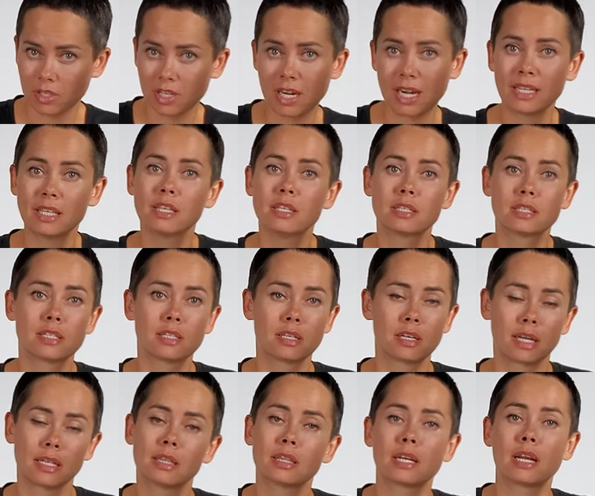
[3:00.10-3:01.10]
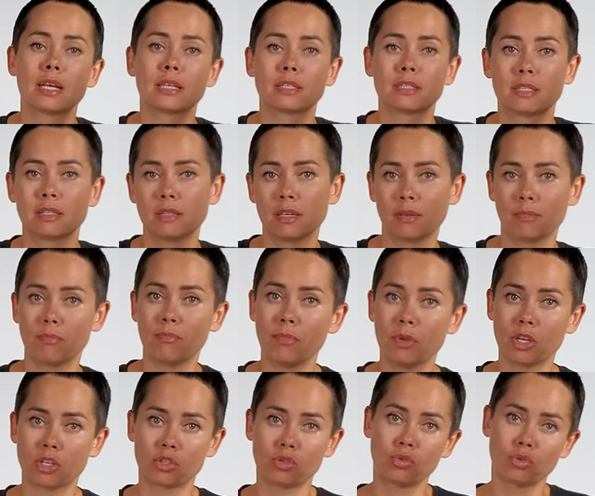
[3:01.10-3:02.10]
границы контрастные
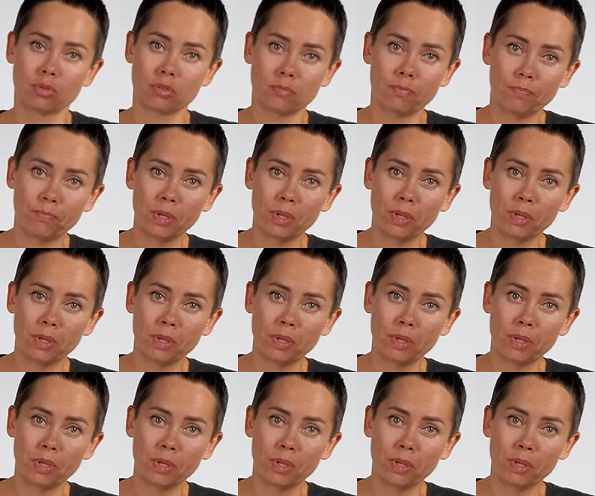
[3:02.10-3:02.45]
между